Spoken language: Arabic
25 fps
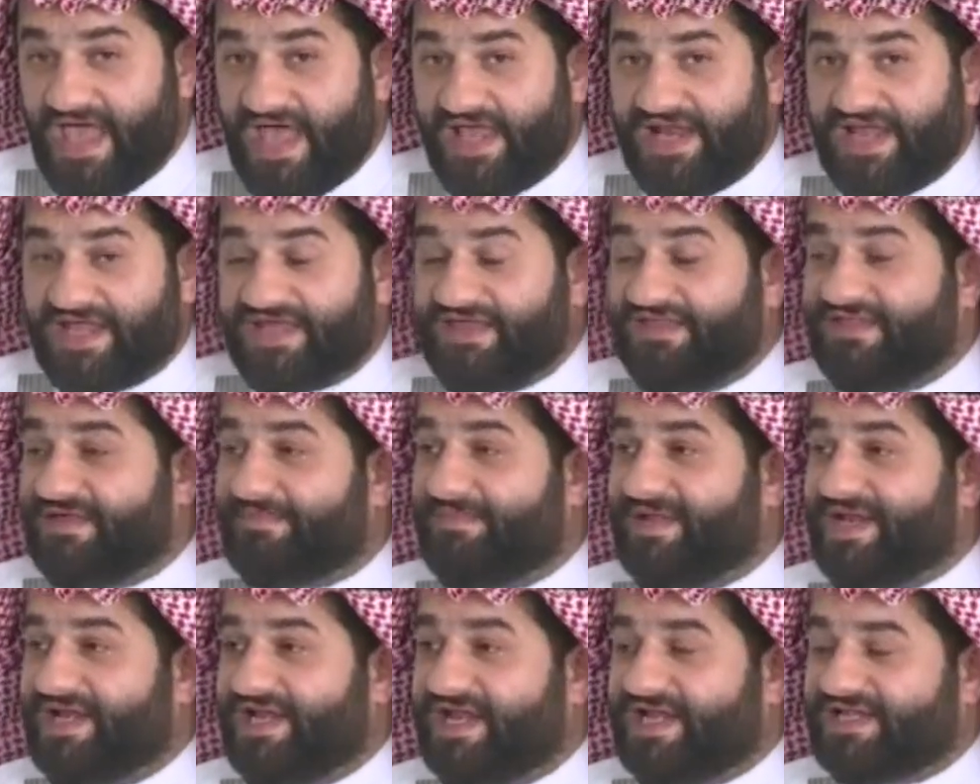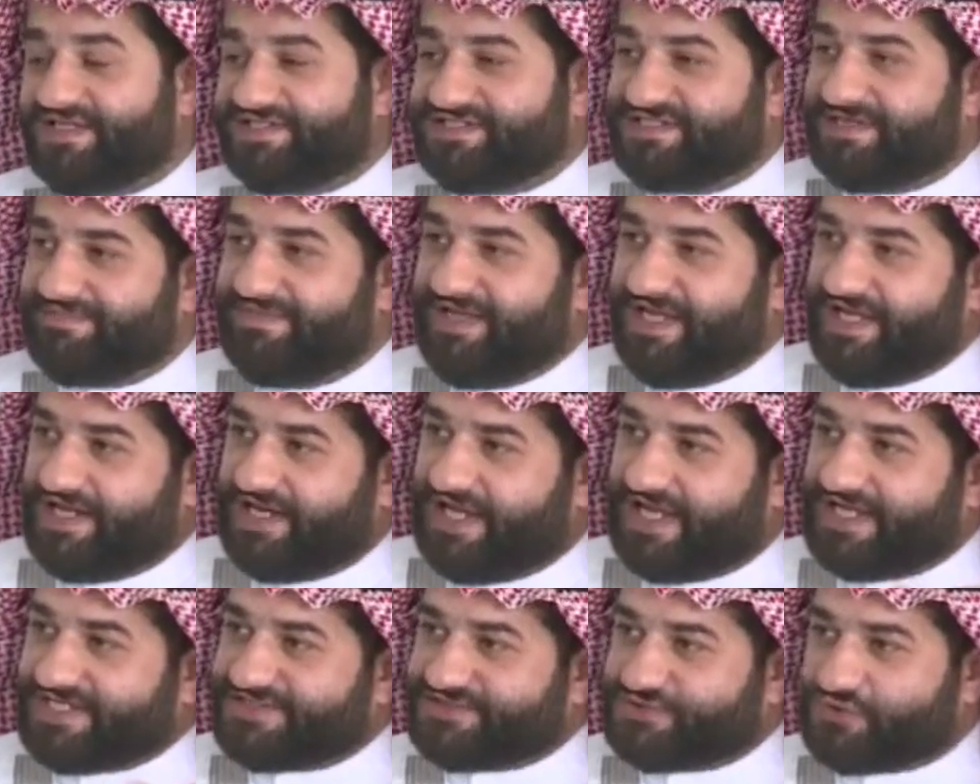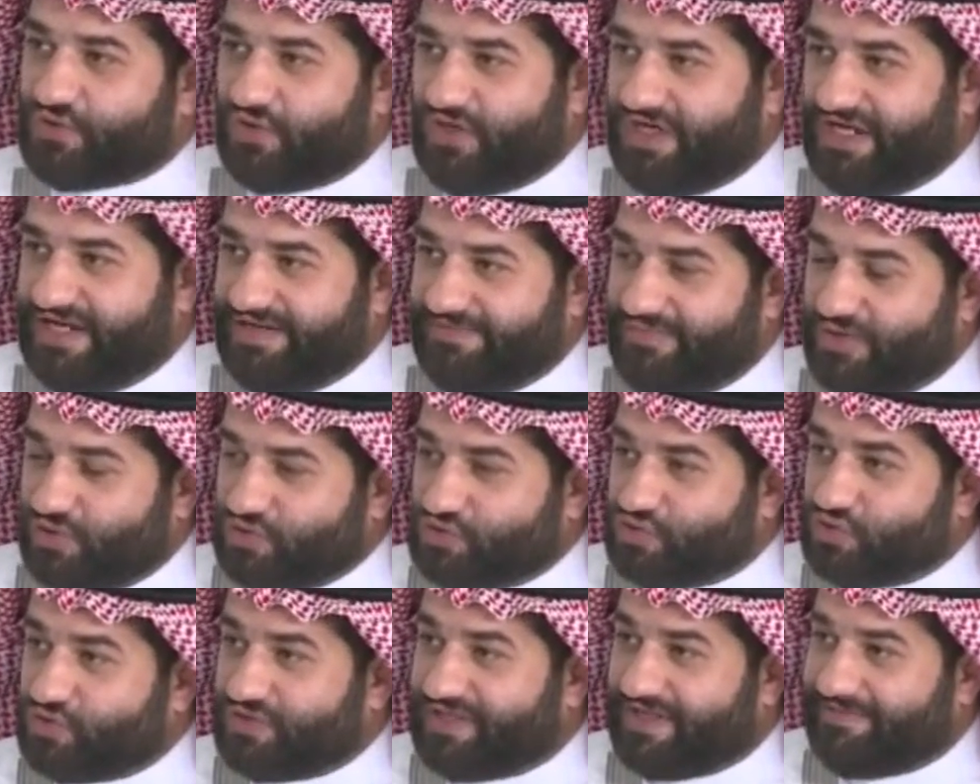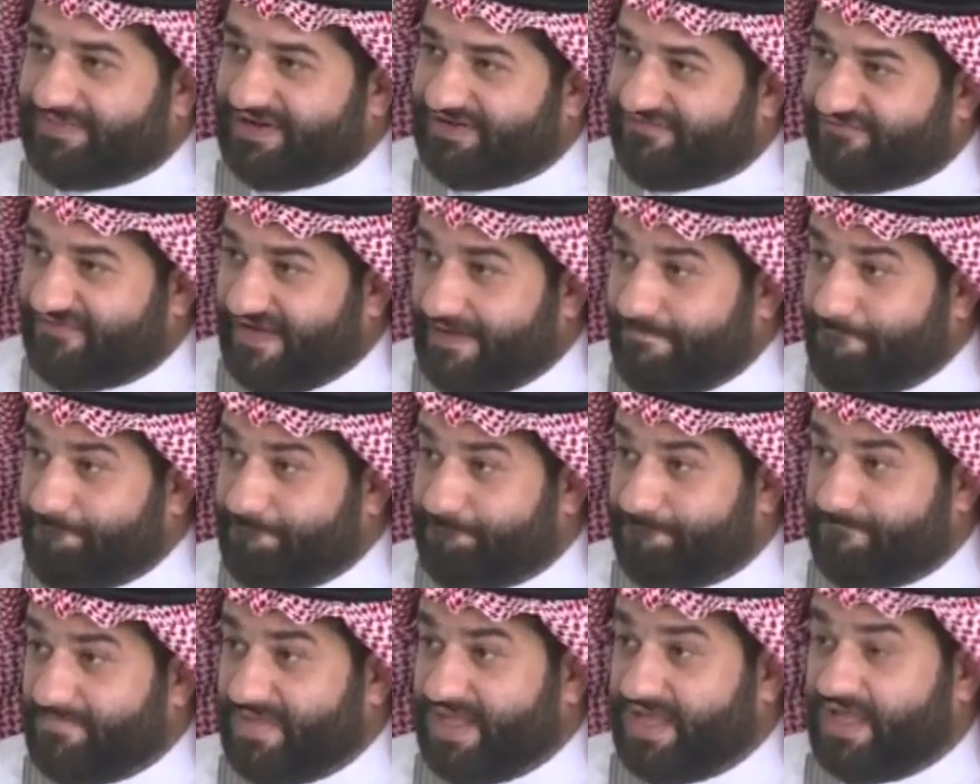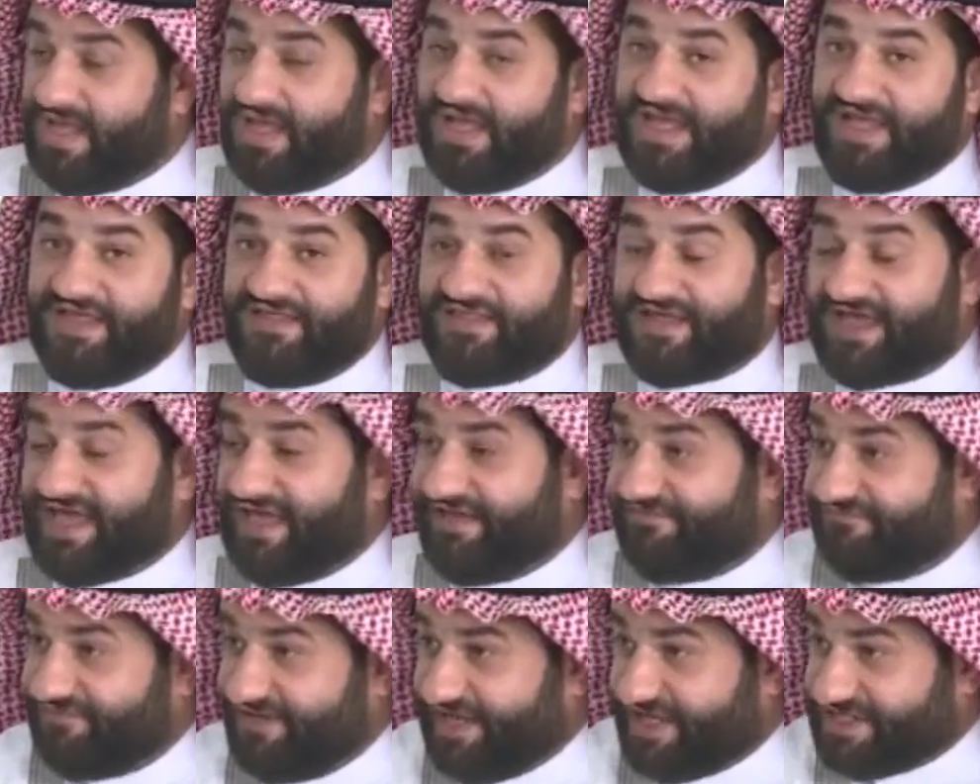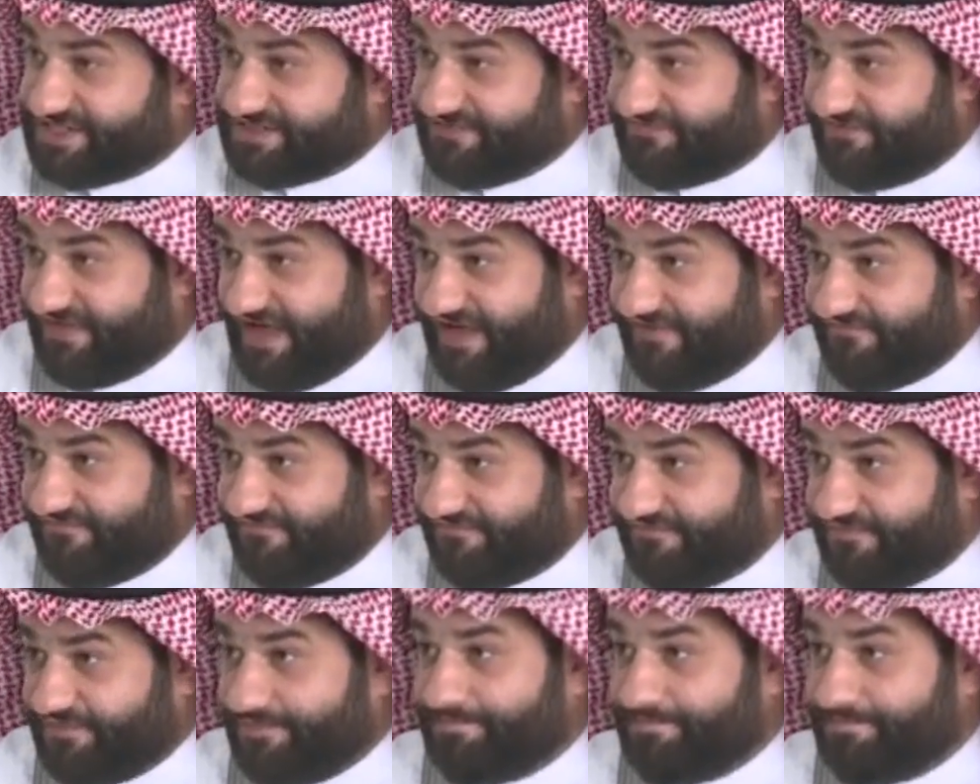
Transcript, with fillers: أنا كده بللت جميع الأسطح اللي موجودة بالفم إذا كان فيها جفاف